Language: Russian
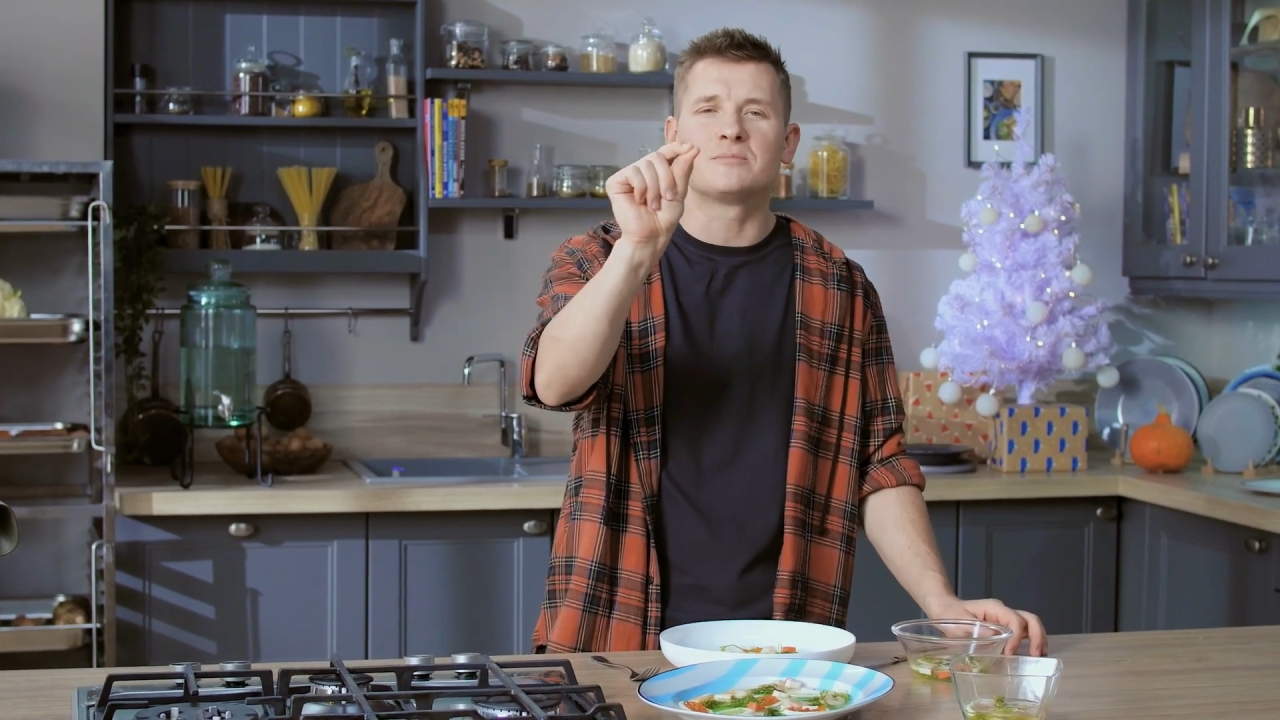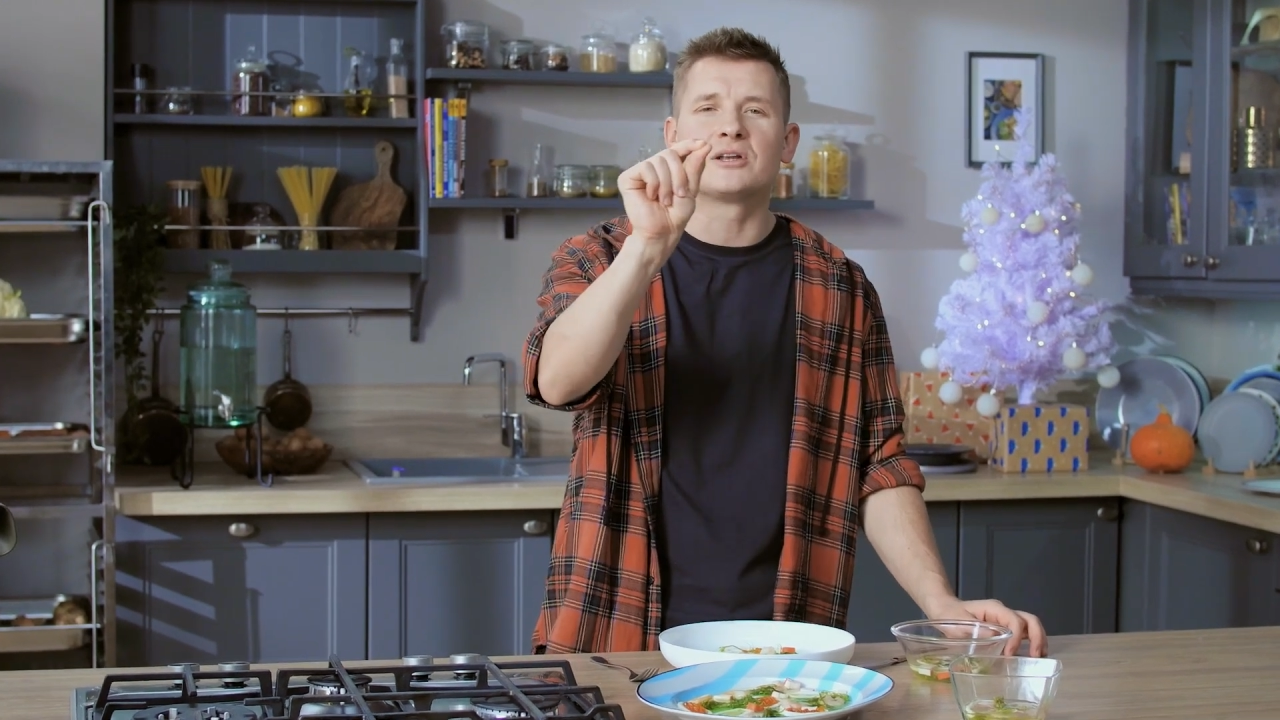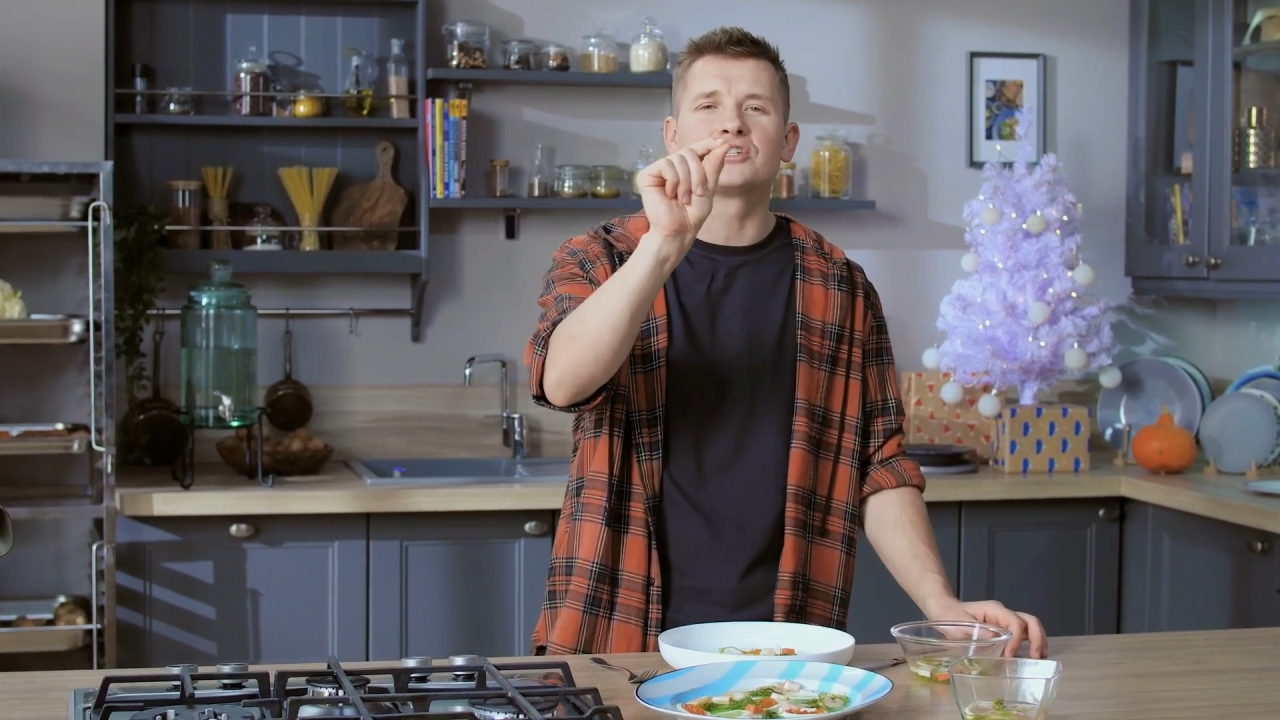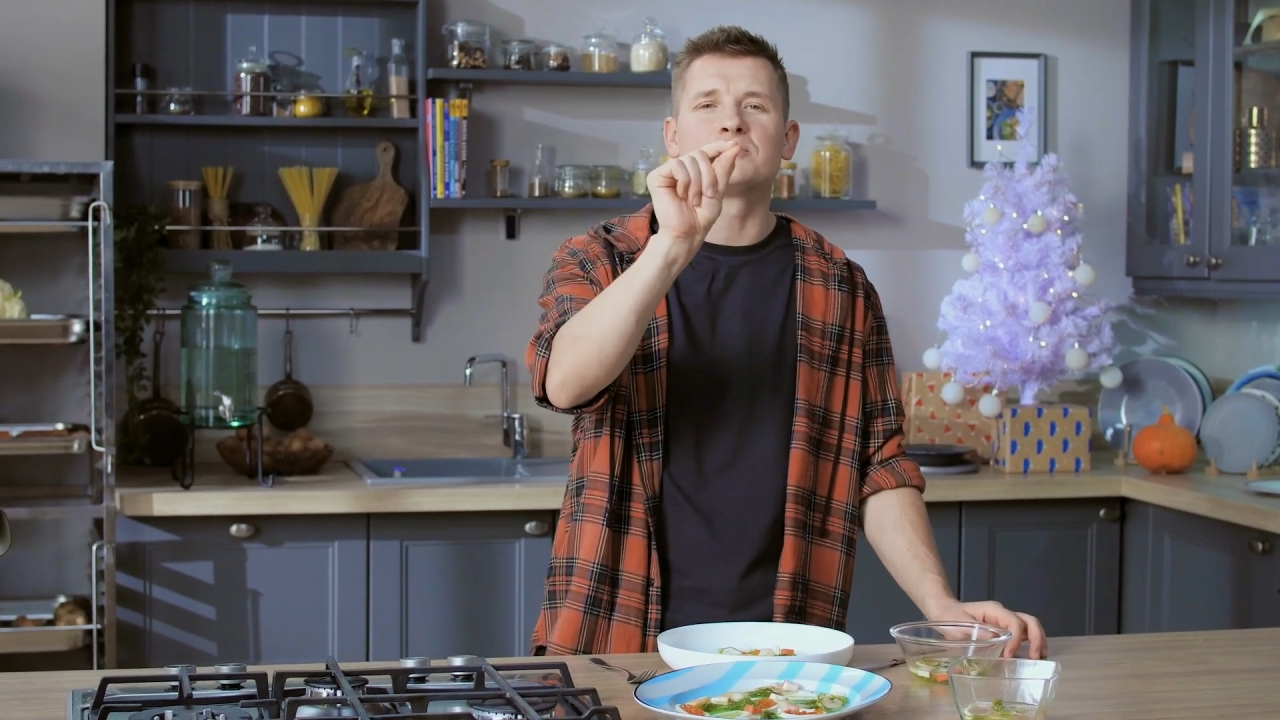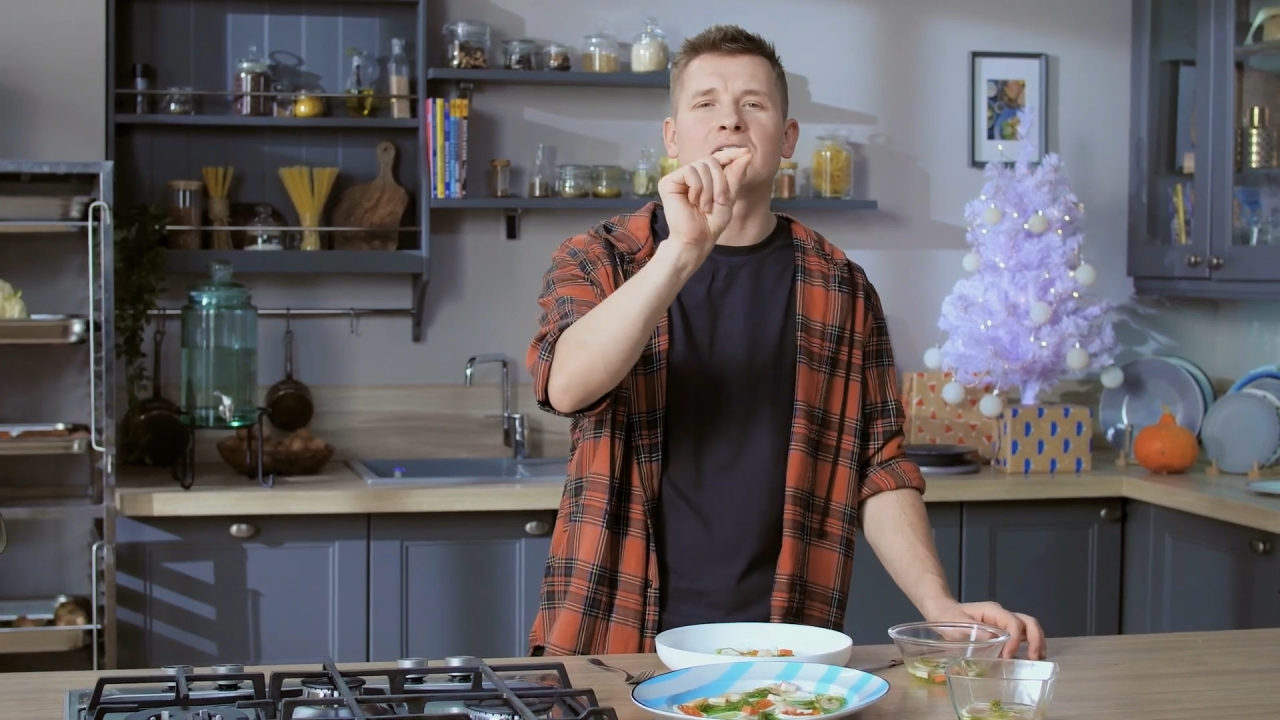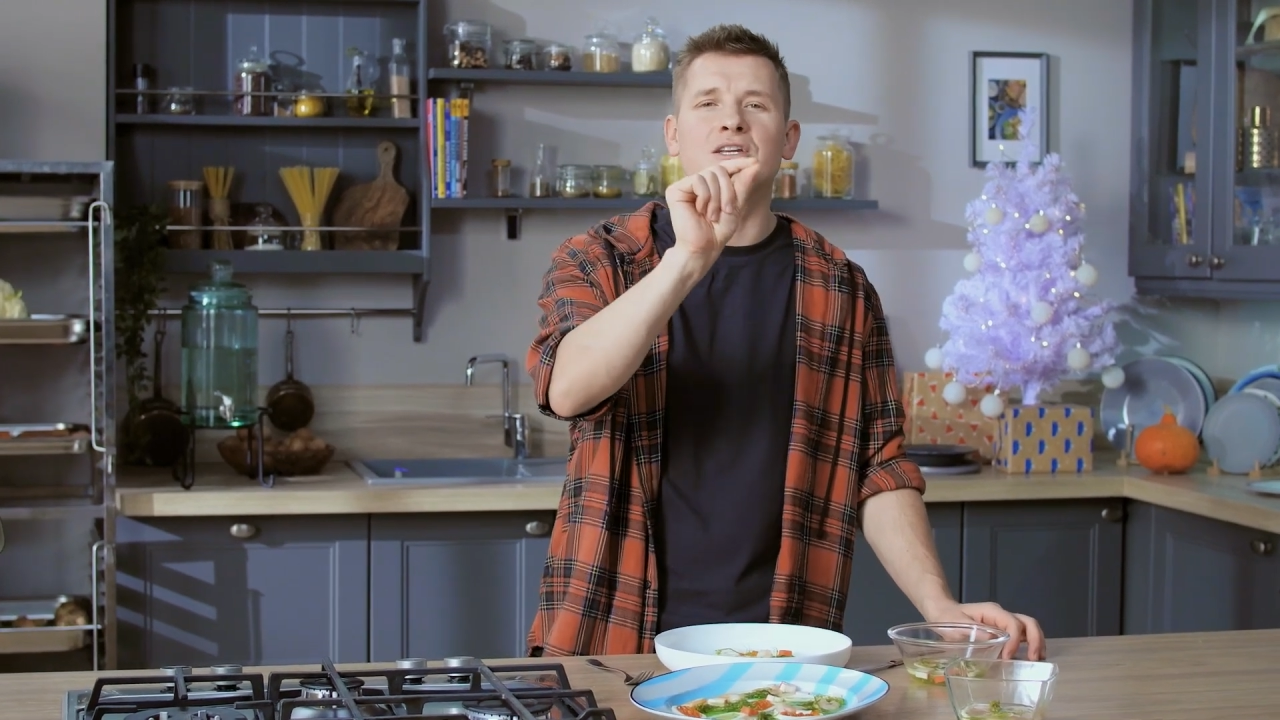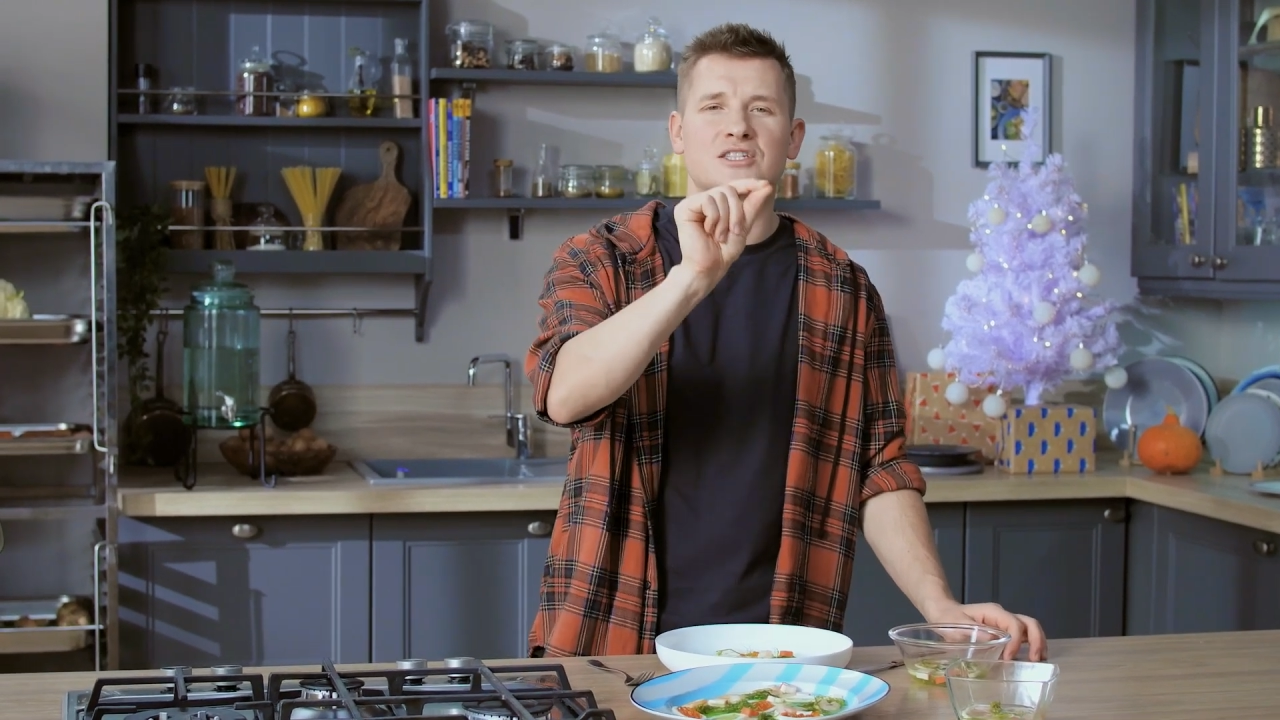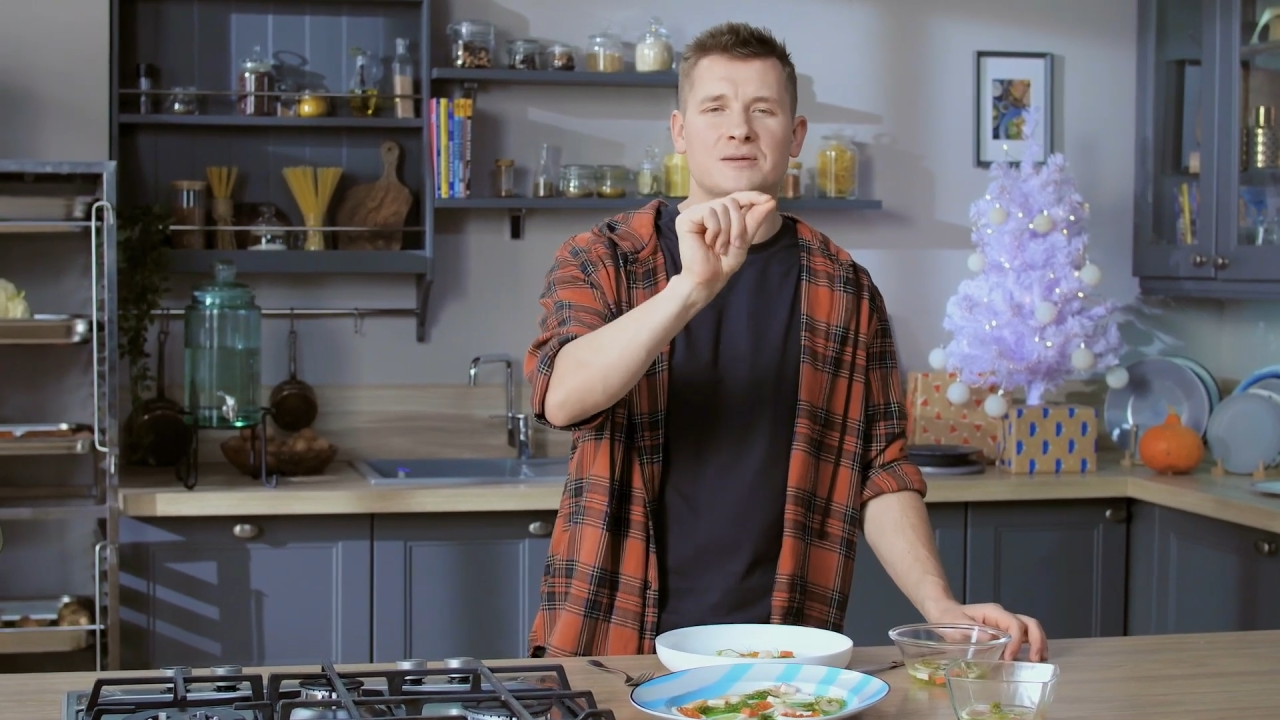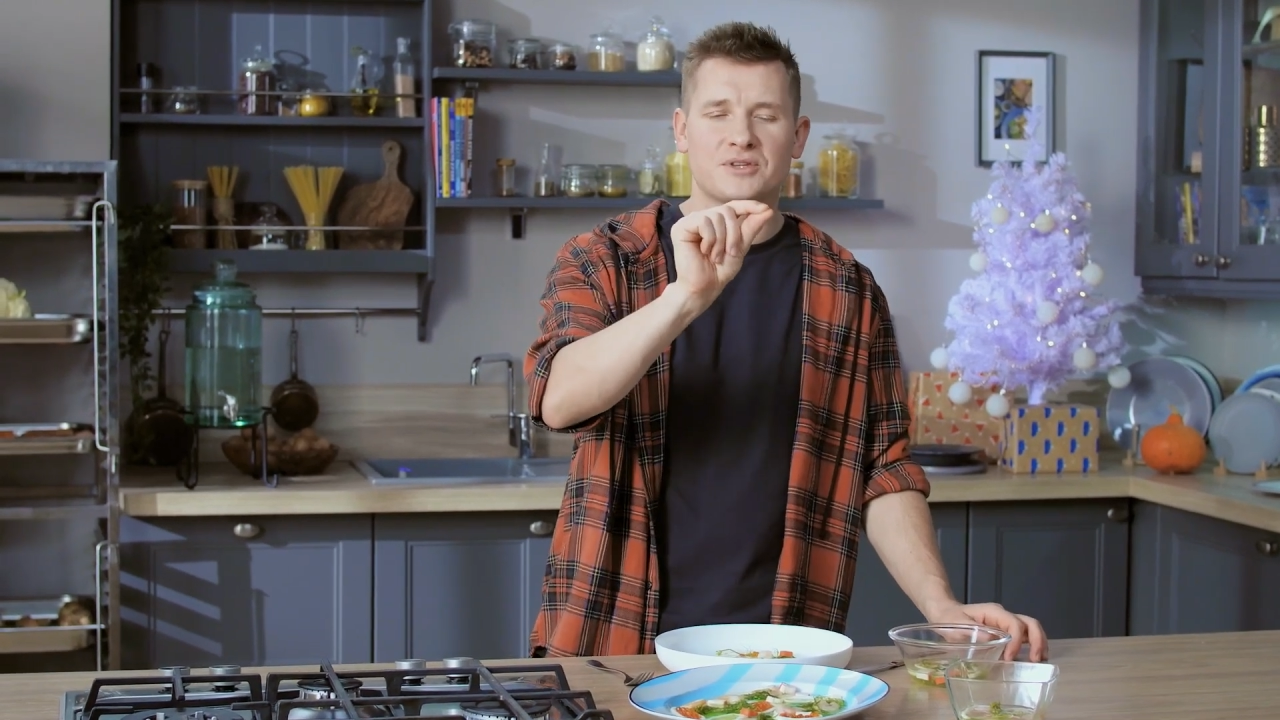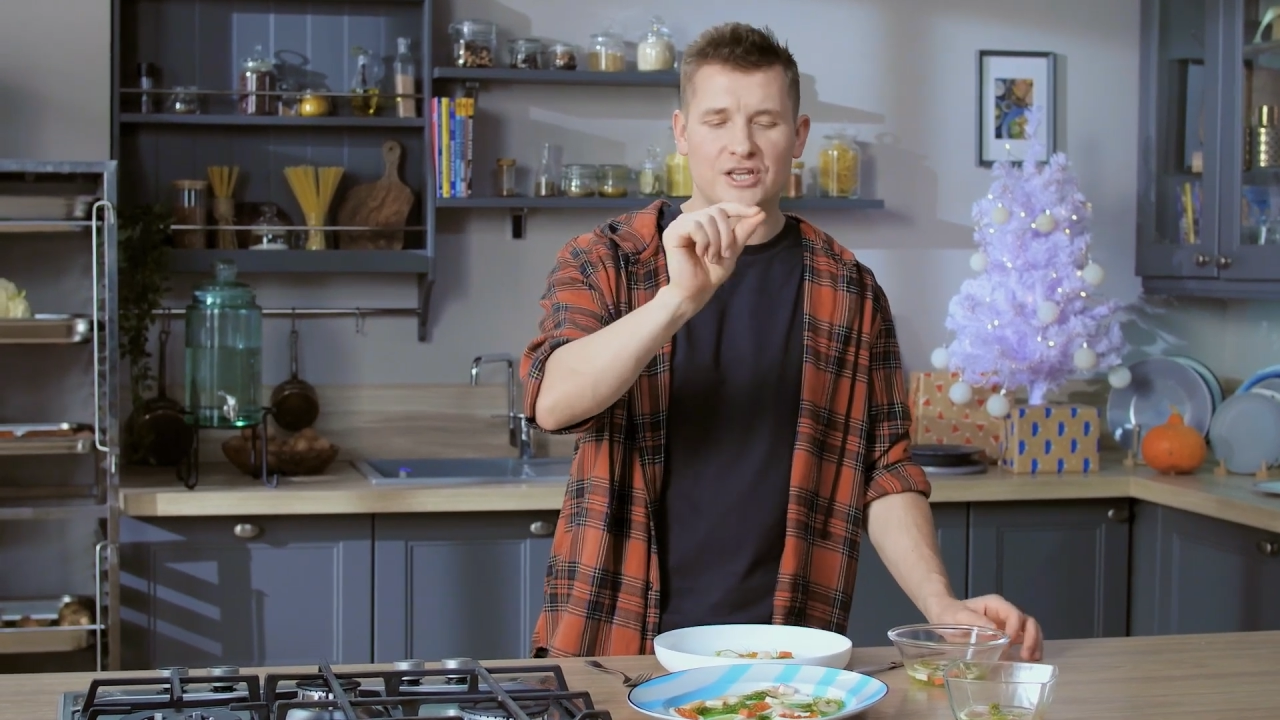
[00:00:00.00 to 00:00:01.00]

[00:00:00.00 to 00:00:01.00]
небольшим количеством